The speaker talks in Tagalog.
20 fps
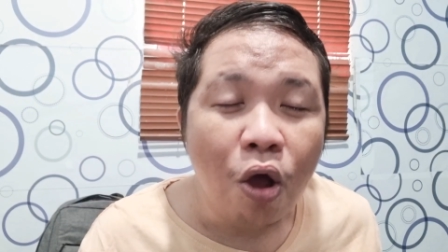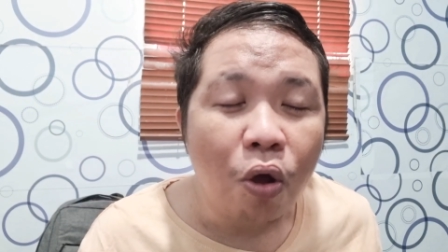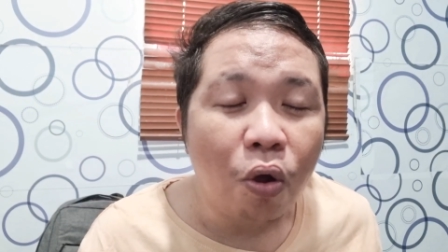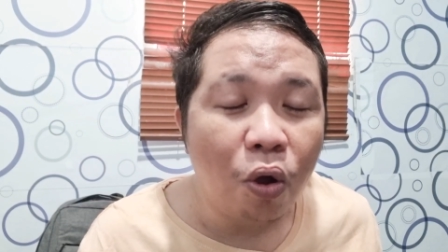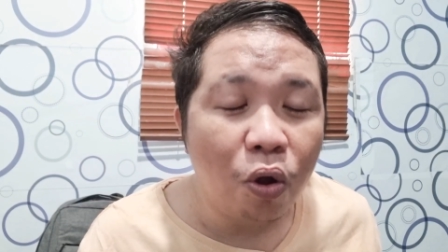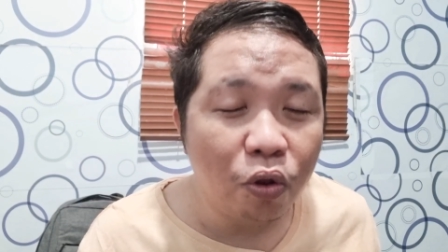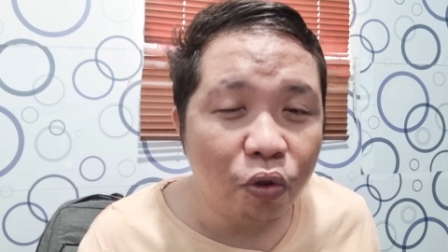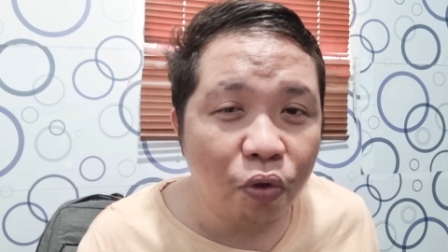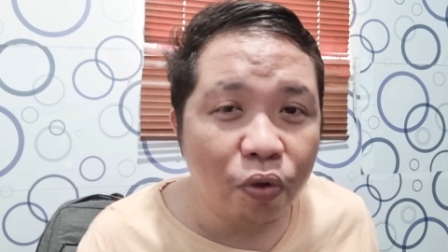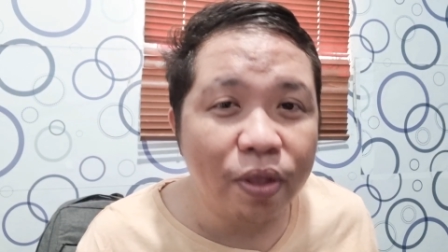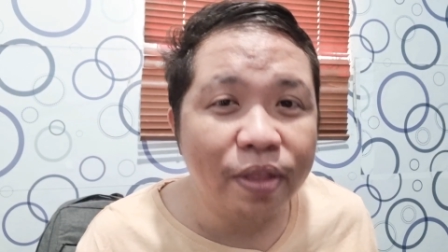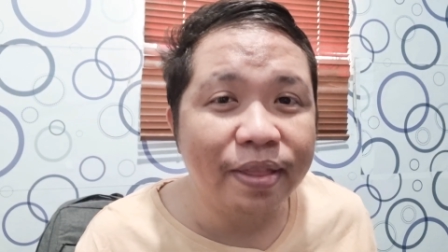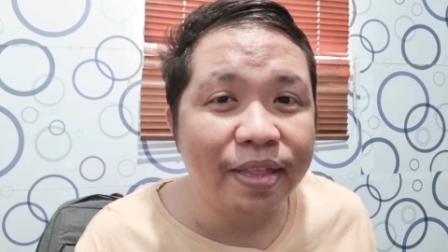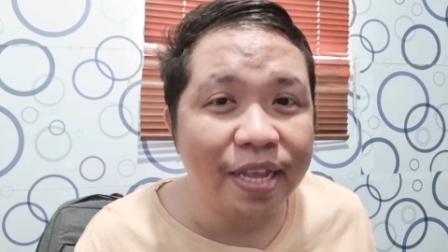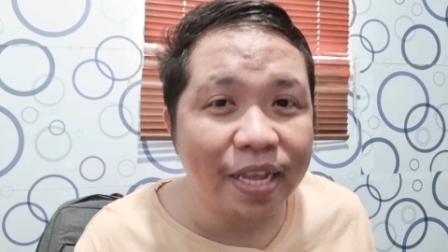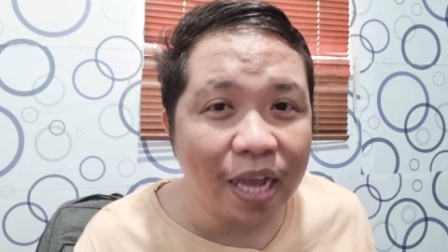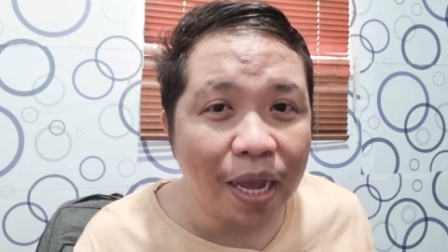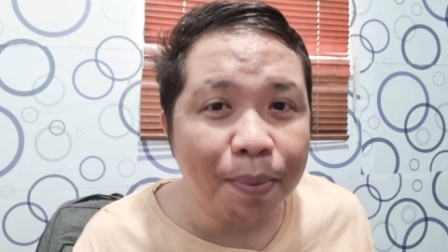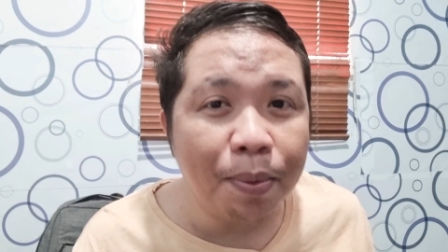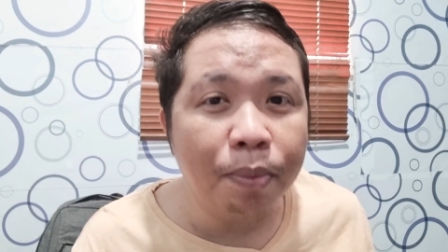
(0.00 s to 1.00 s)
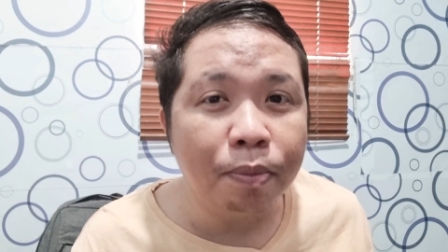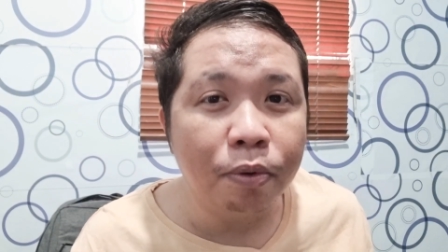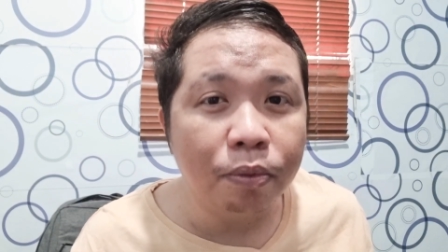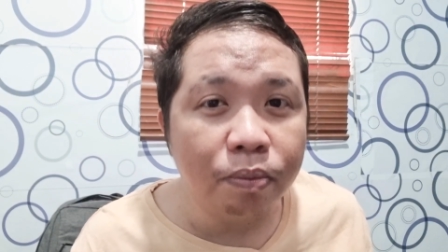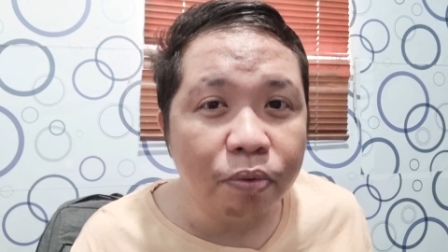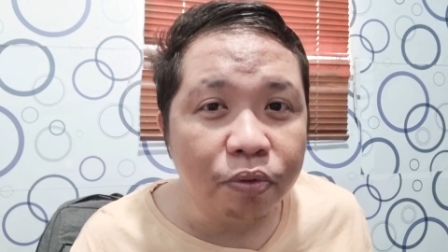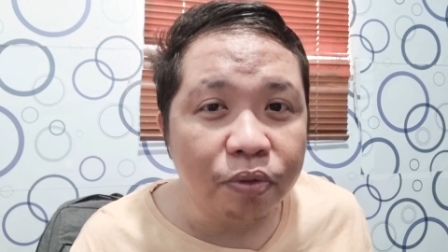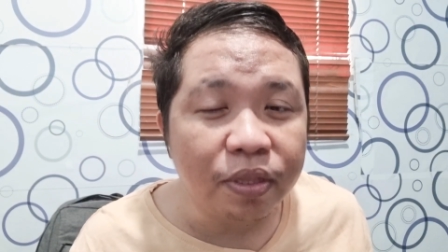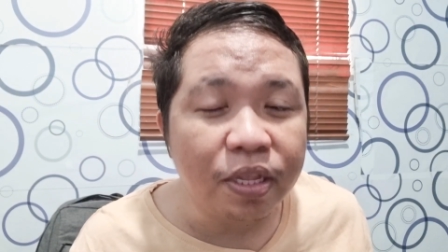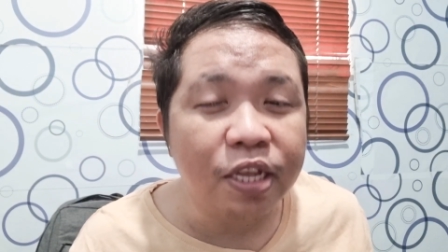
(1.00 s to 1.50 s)
Although, hindi nga
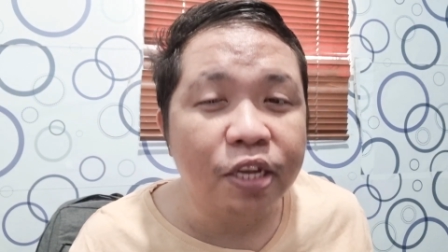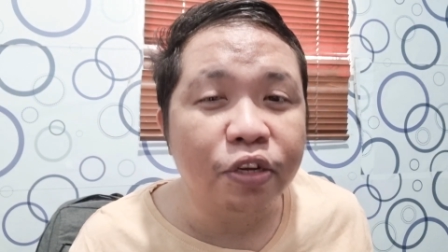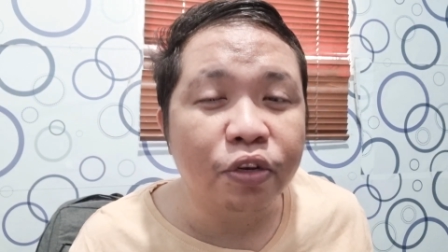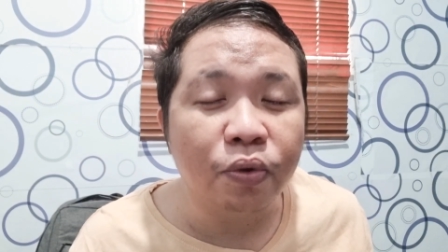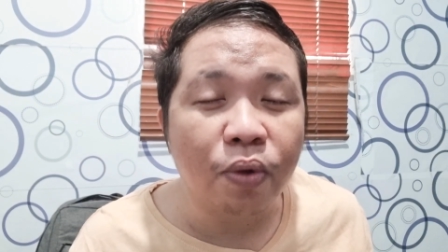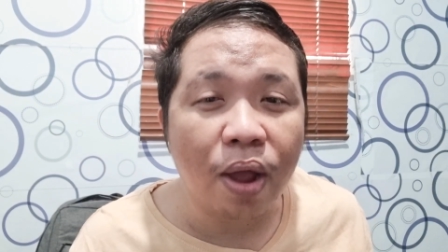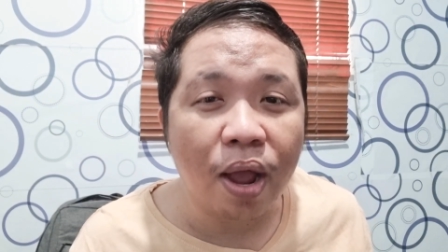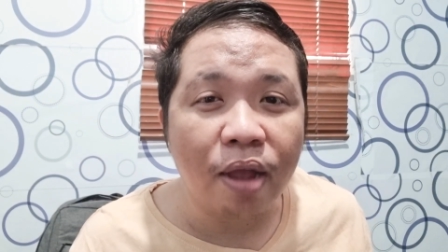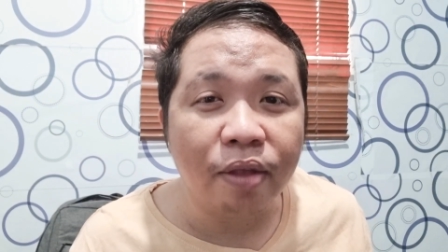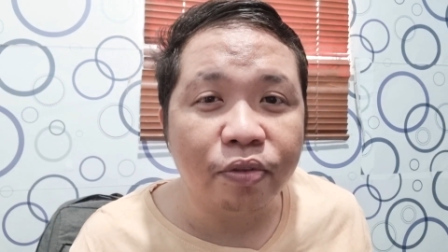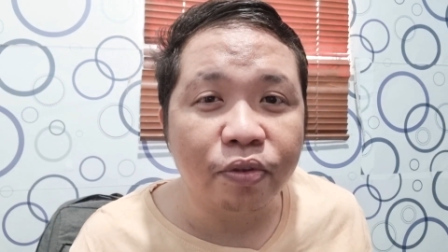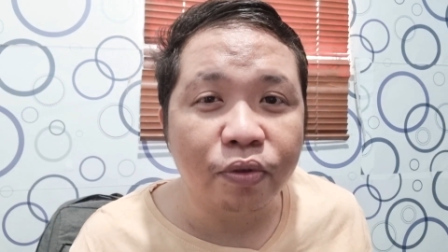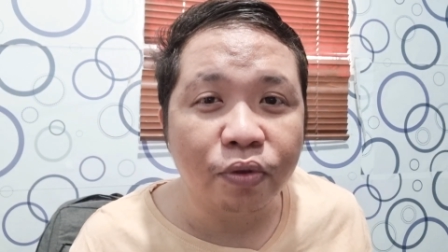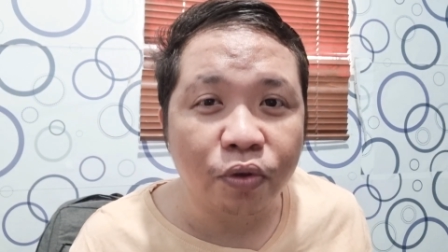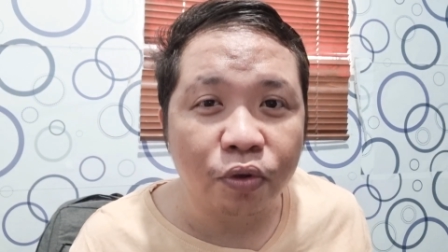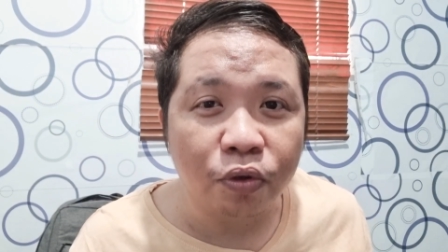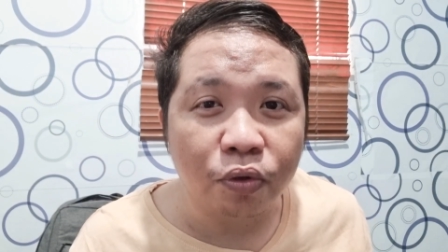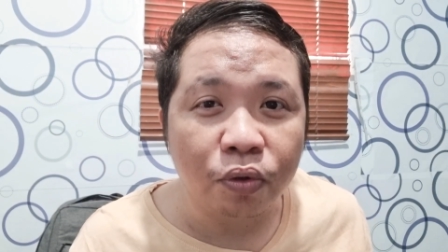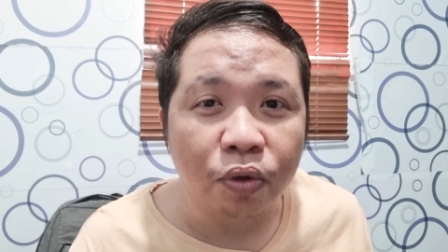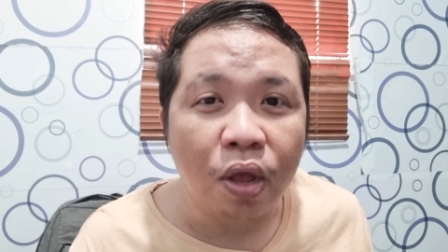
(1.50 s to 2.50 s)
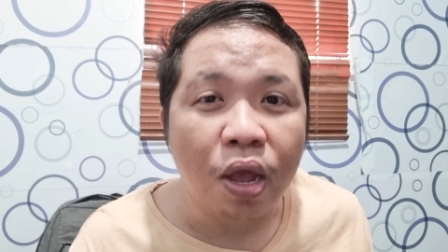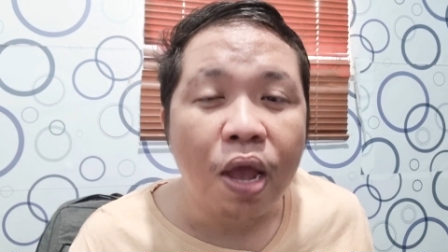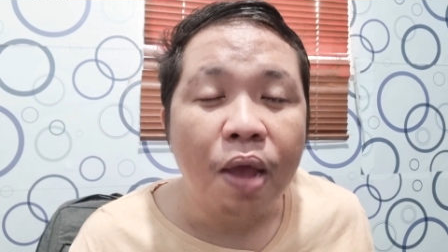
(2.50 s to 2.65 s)
mabubuntis yung aso nyo.